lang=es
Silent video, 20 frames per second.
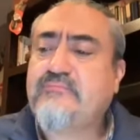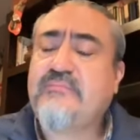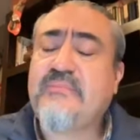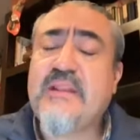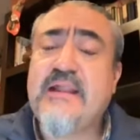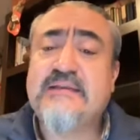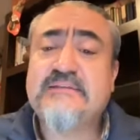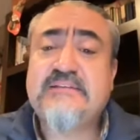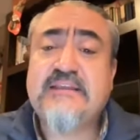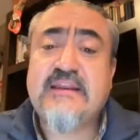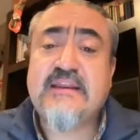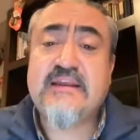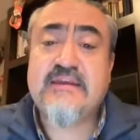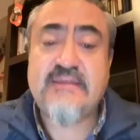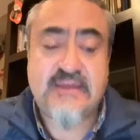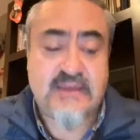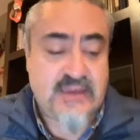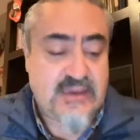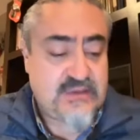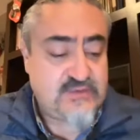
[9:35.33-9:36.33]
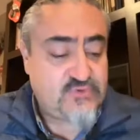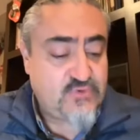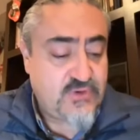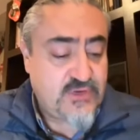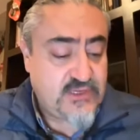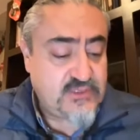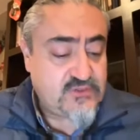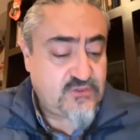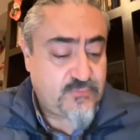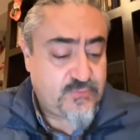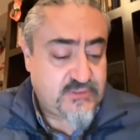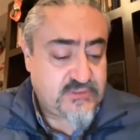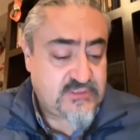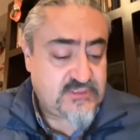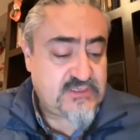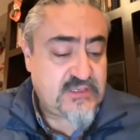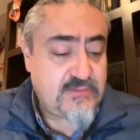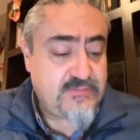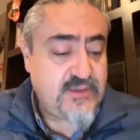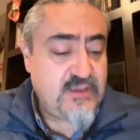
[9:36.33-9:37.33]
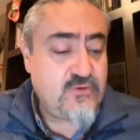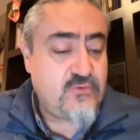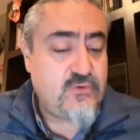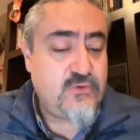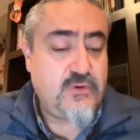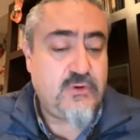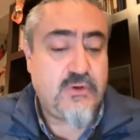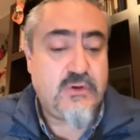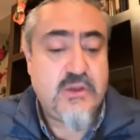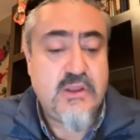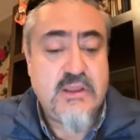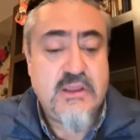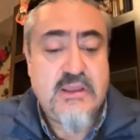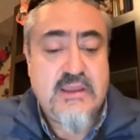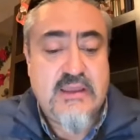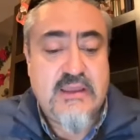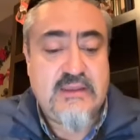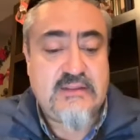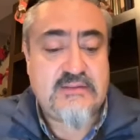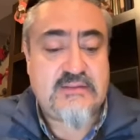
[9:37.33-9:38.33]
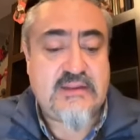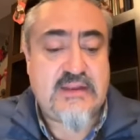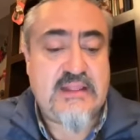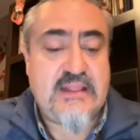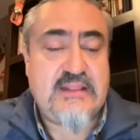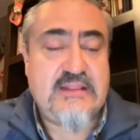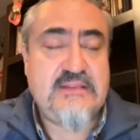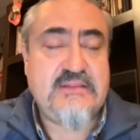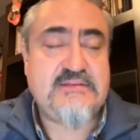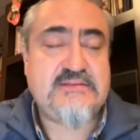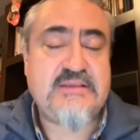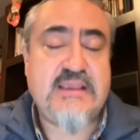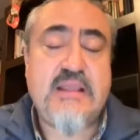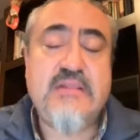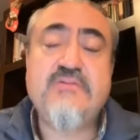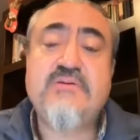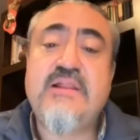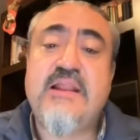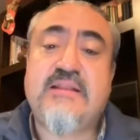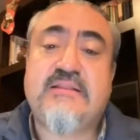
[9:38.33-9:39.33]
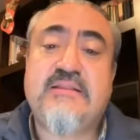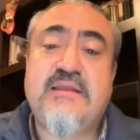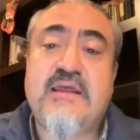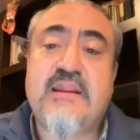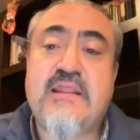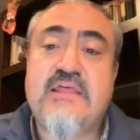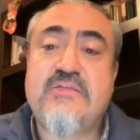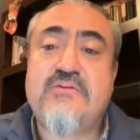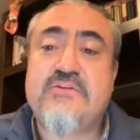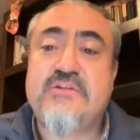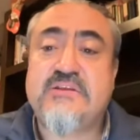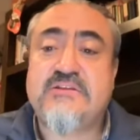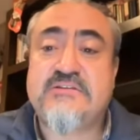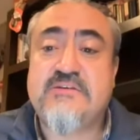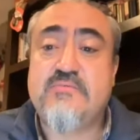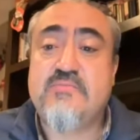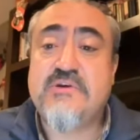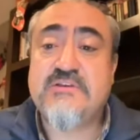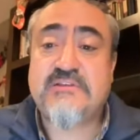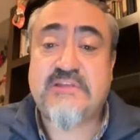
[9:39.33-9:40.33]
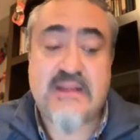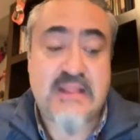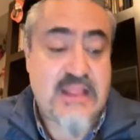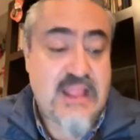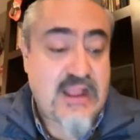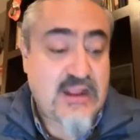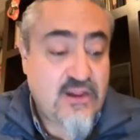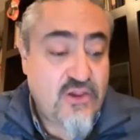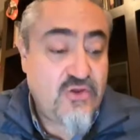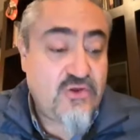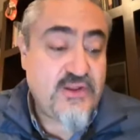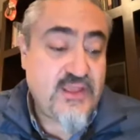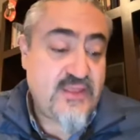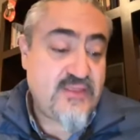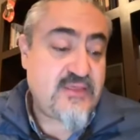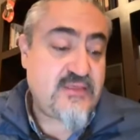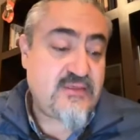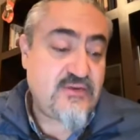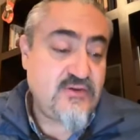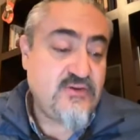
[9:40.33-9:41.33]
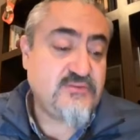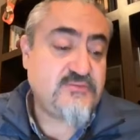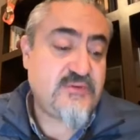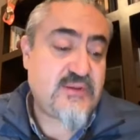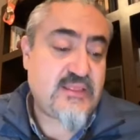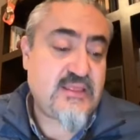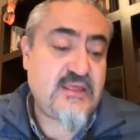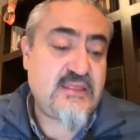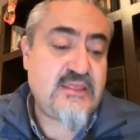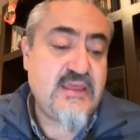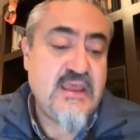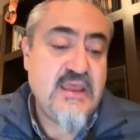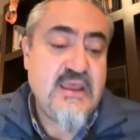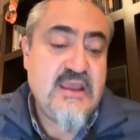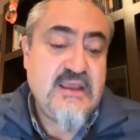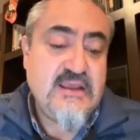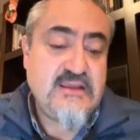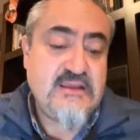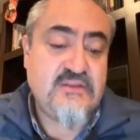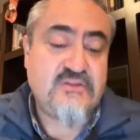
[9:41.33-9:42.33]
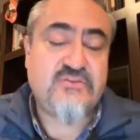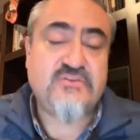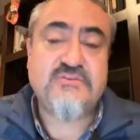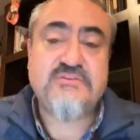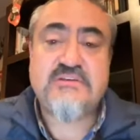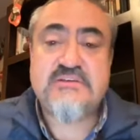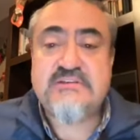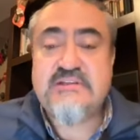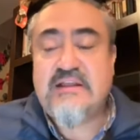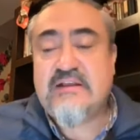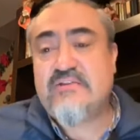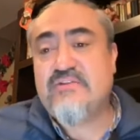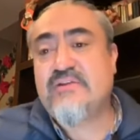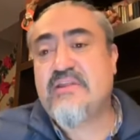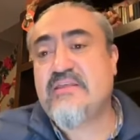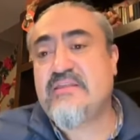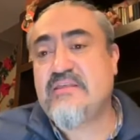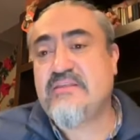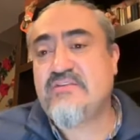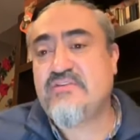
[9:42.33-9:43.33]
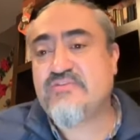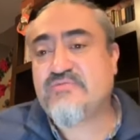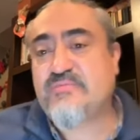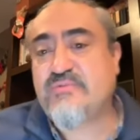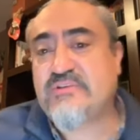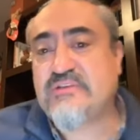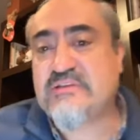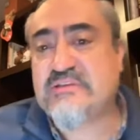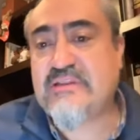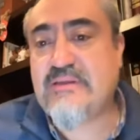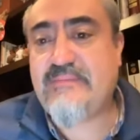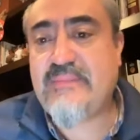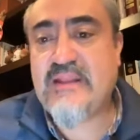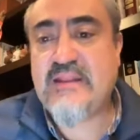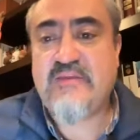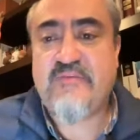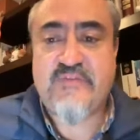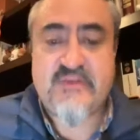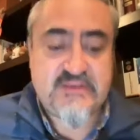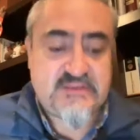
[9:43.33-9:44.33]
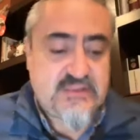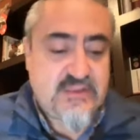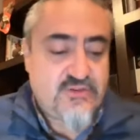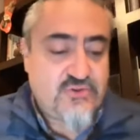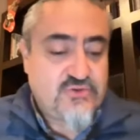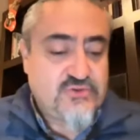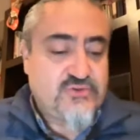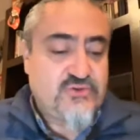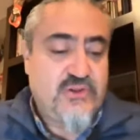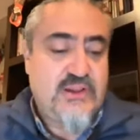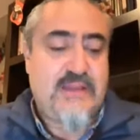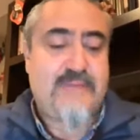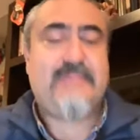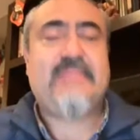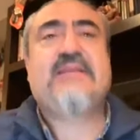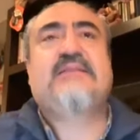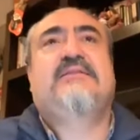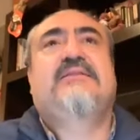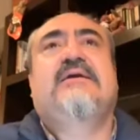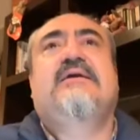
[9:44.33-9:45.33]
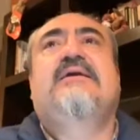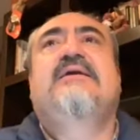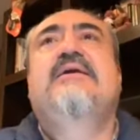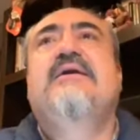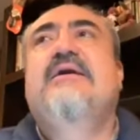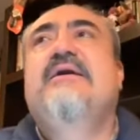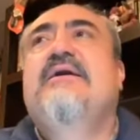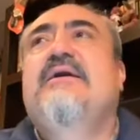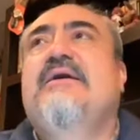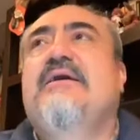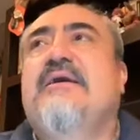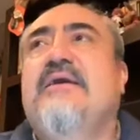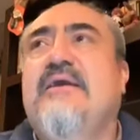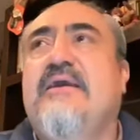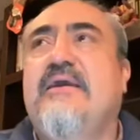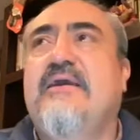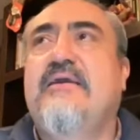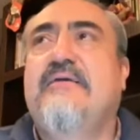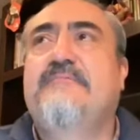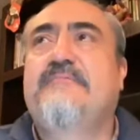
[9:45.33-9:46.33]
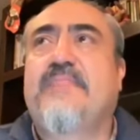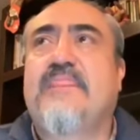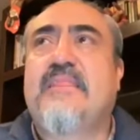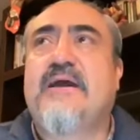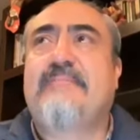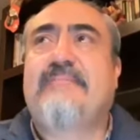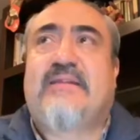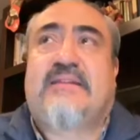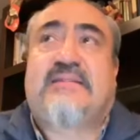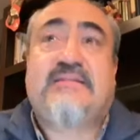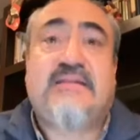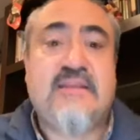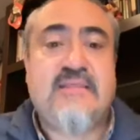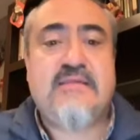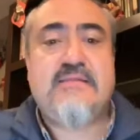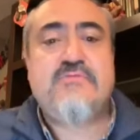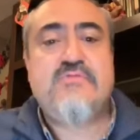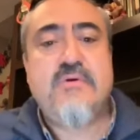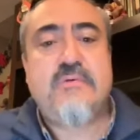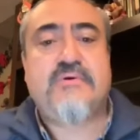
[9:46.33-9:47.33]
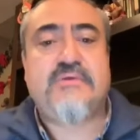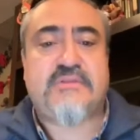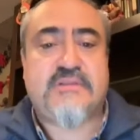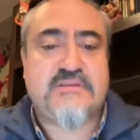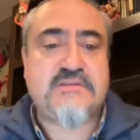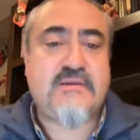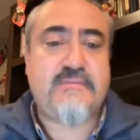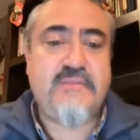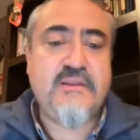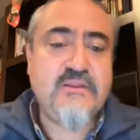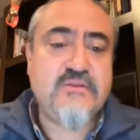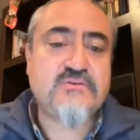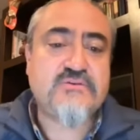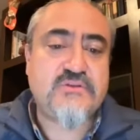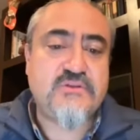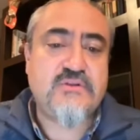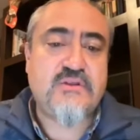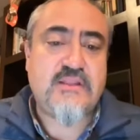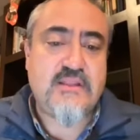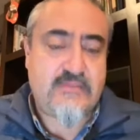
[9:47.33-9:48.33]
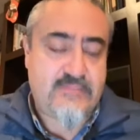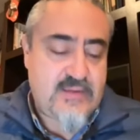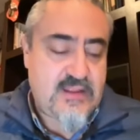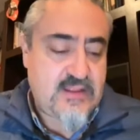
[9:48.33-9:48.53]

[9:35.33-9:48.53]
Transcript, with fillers: acerca de que Jesucristo pues es el vínculo entre el cielo y la tierra donde se muestra la gloria de Dios, ¿verdad? Y entonces la gloria de Dios pues está manifiesta no solamente eh, a partir del Nuevo Testamento, sino la,